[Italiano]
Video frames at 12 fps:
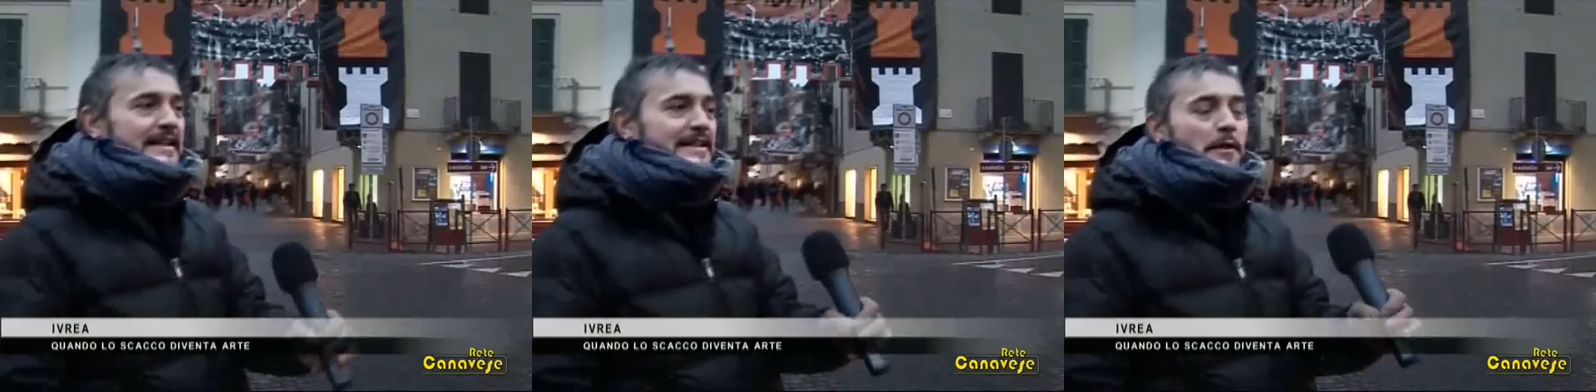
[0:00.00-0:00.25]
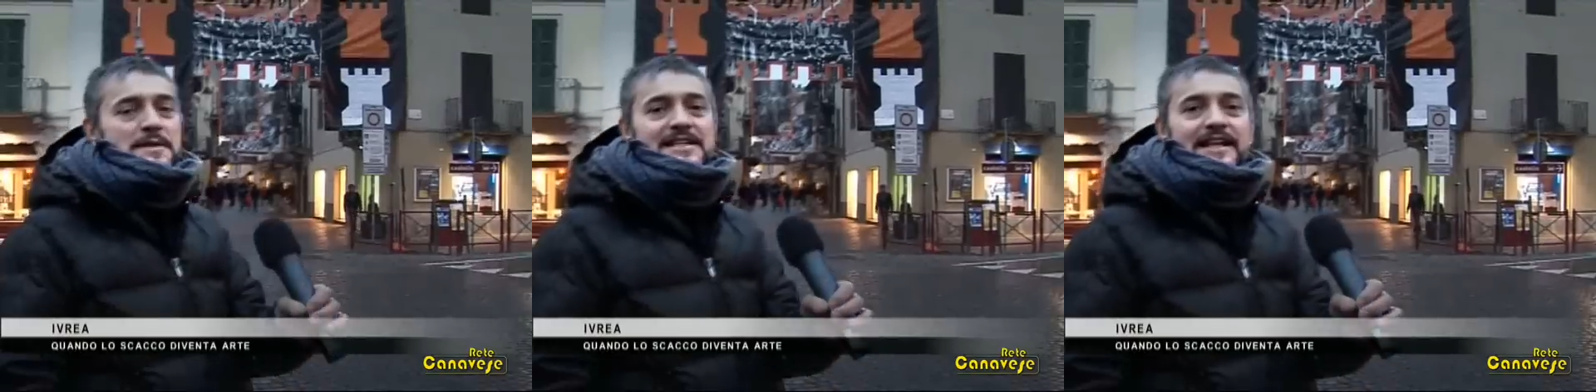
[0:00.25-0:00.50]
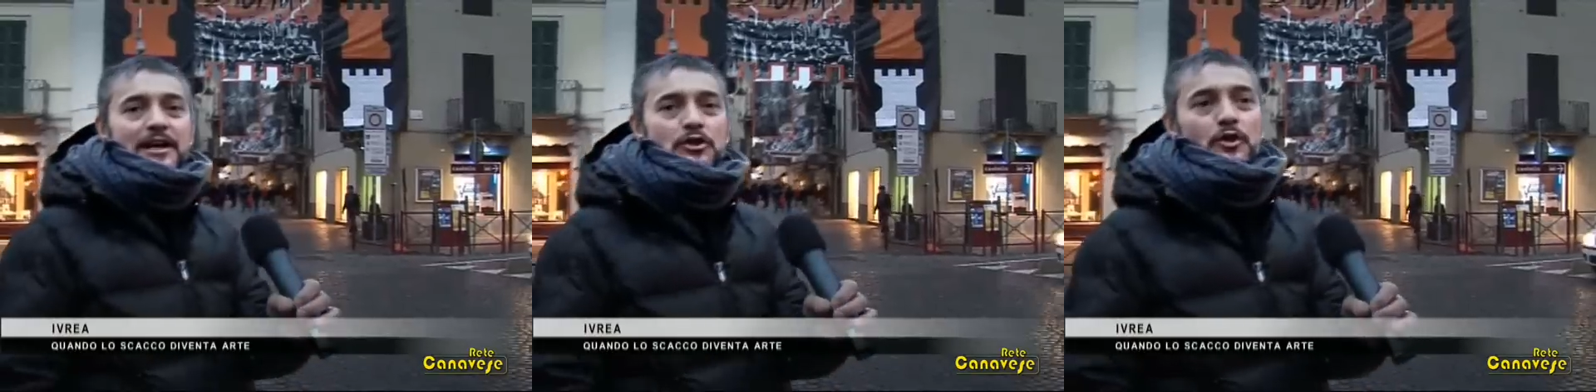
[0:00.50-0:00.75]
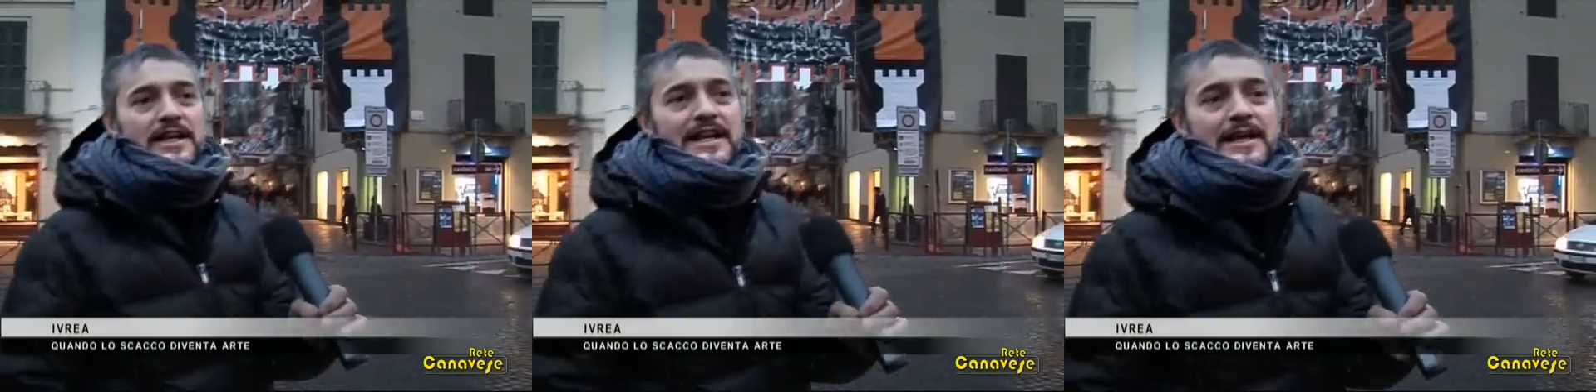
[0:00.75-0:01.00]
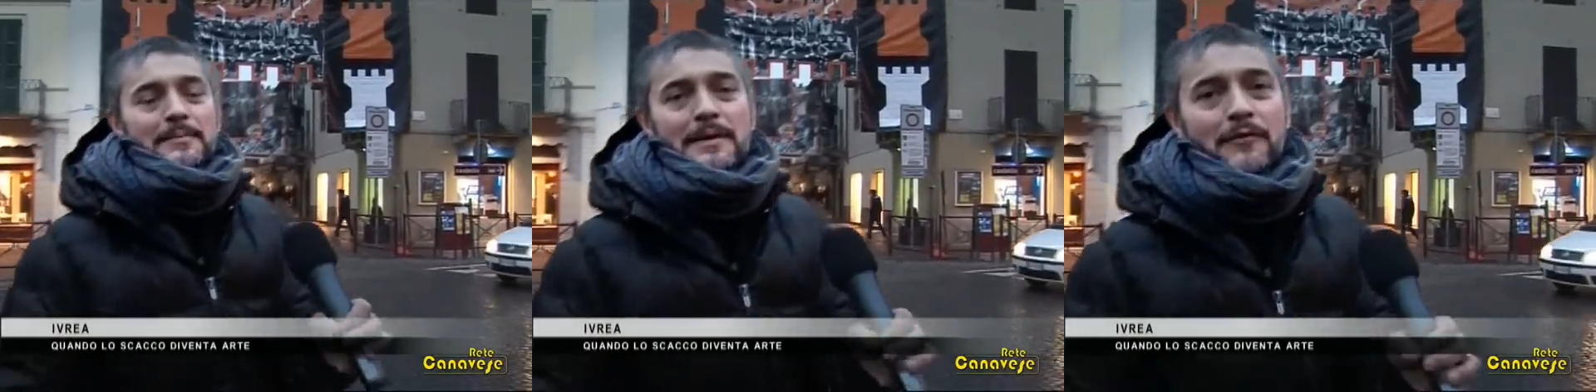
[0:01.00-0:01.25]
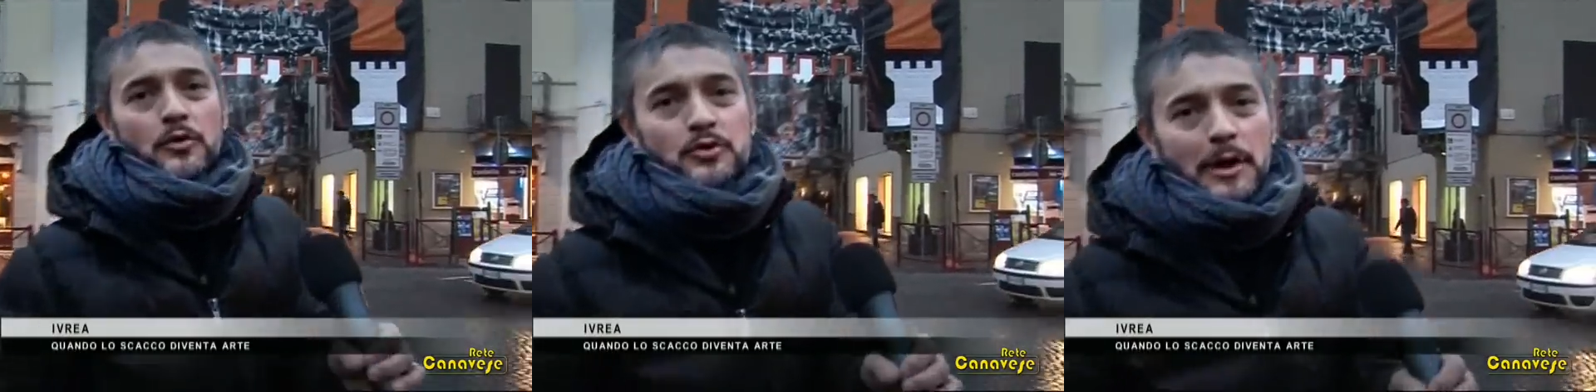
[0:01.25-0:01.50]
Tra queste cartoline che
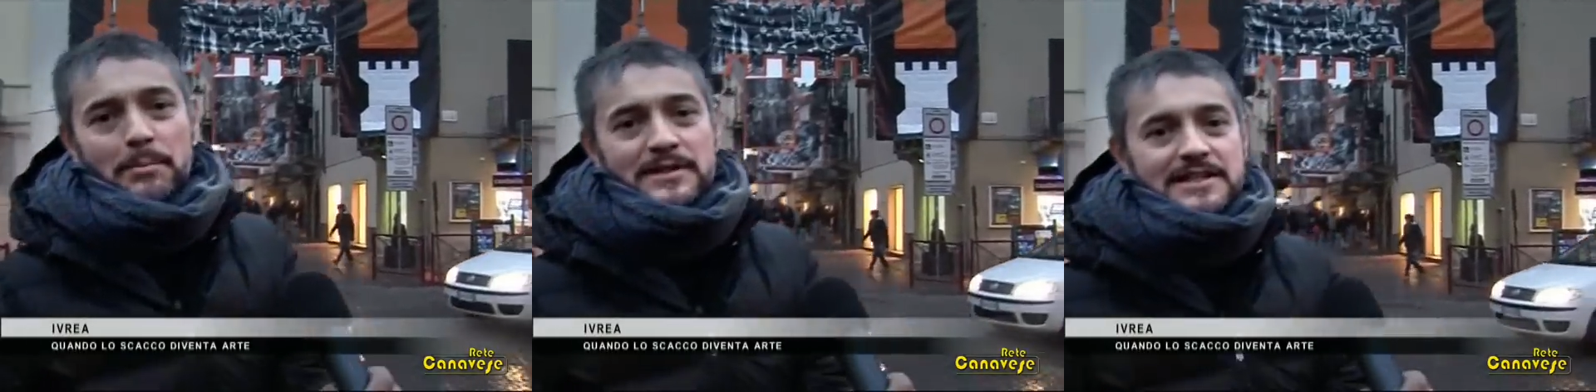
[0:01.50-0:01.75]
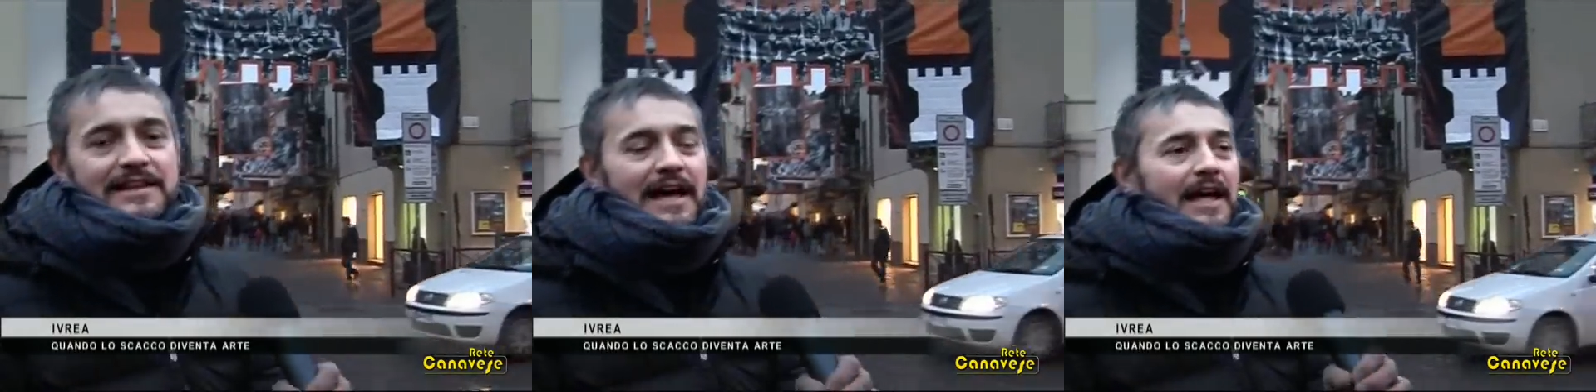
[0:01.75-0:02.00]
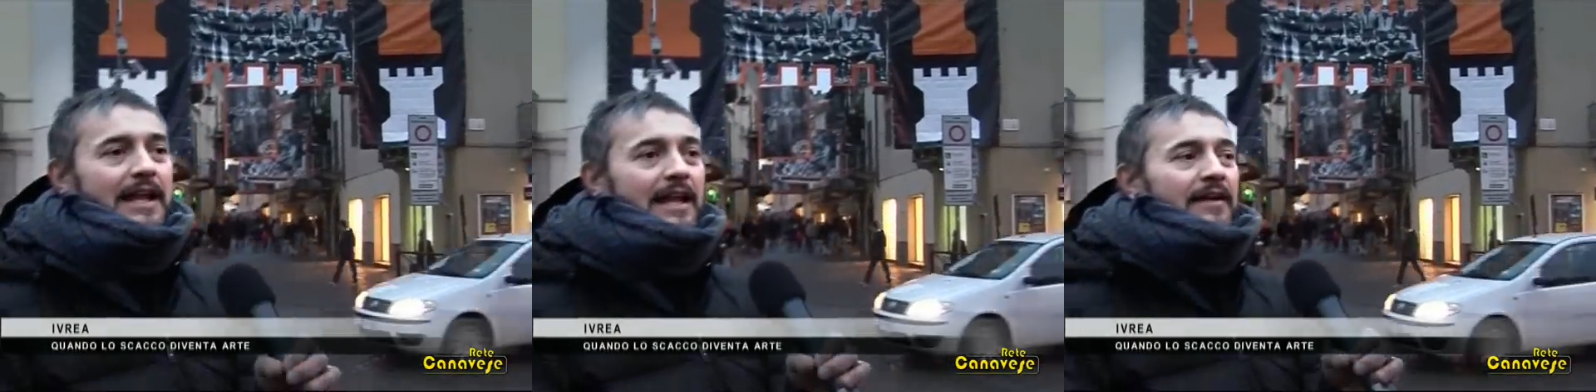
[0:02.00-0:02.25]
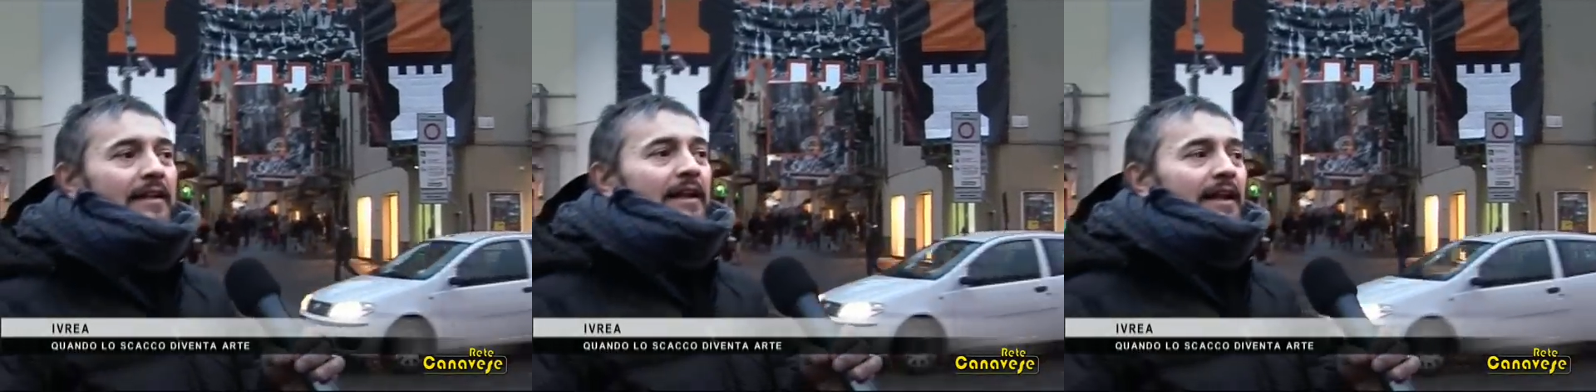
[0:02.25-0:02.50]
abbiamo voluto rappresentare